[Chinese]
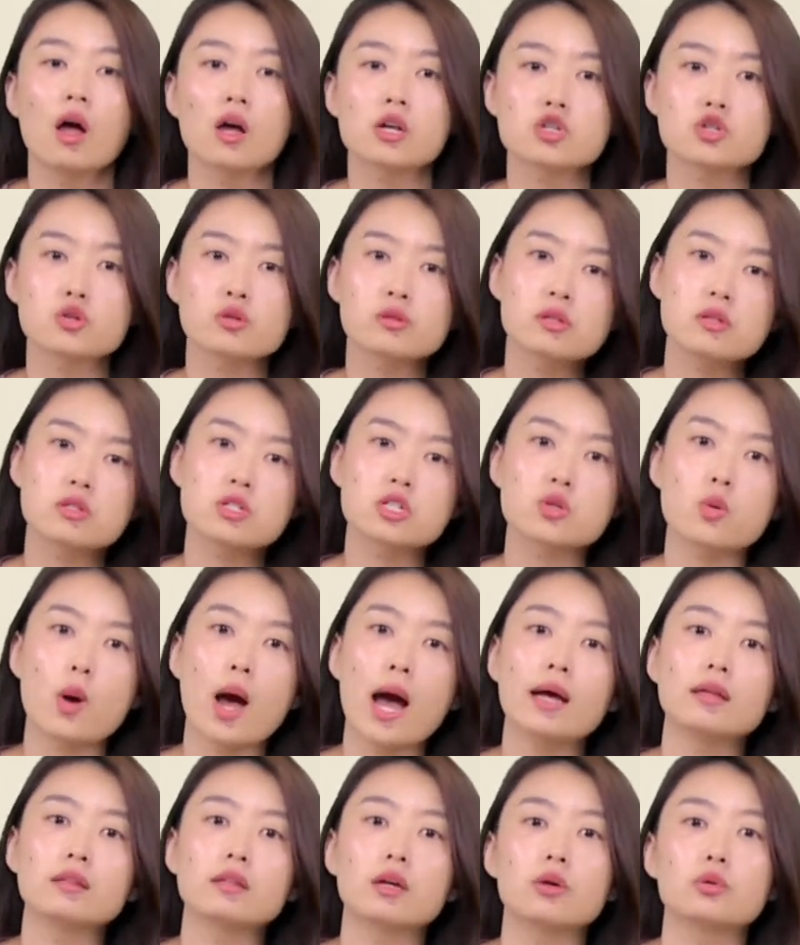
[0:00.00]
除此之
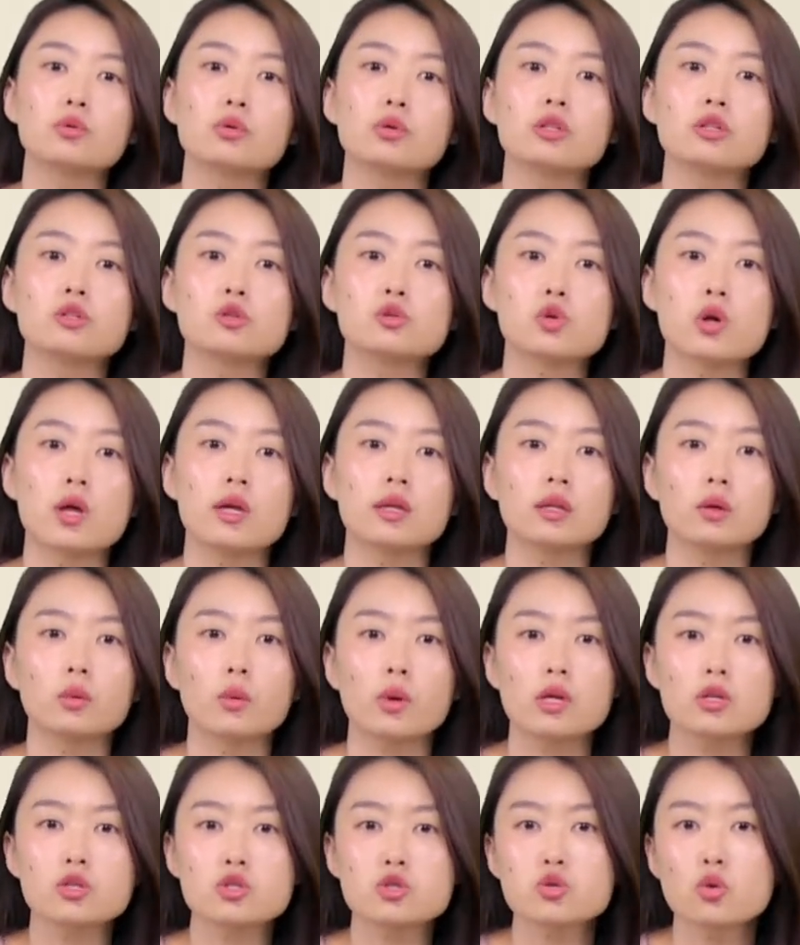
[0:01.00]
外呢，娱乐圈因
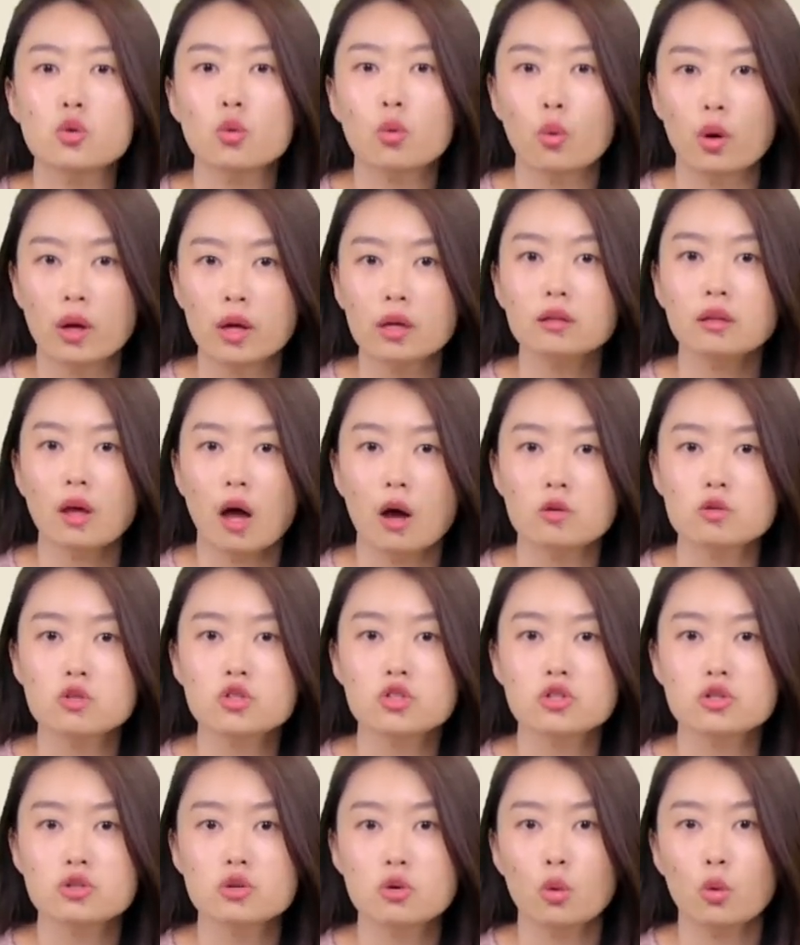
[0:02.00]
为出轨导
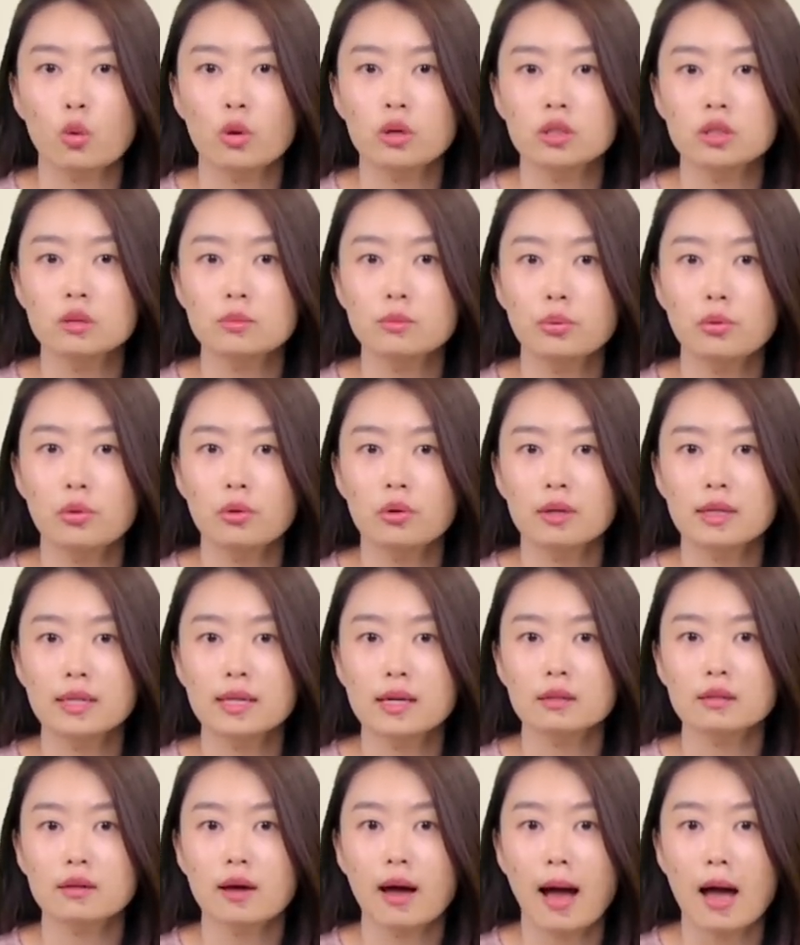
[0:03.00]
致婚姻破
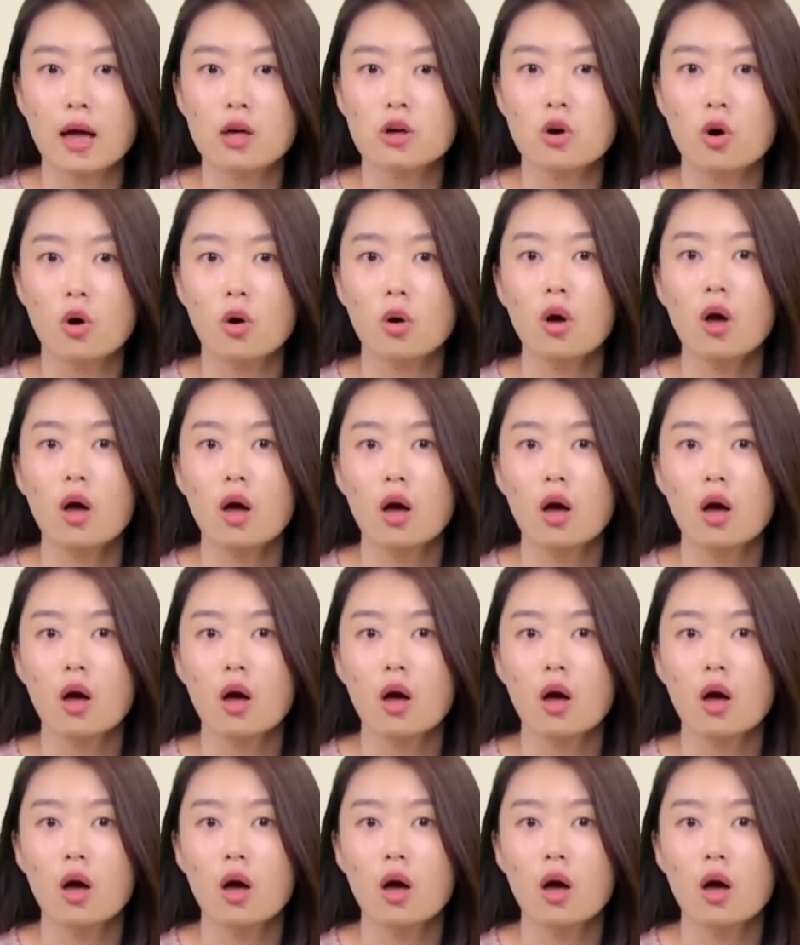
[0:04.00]
裂的还有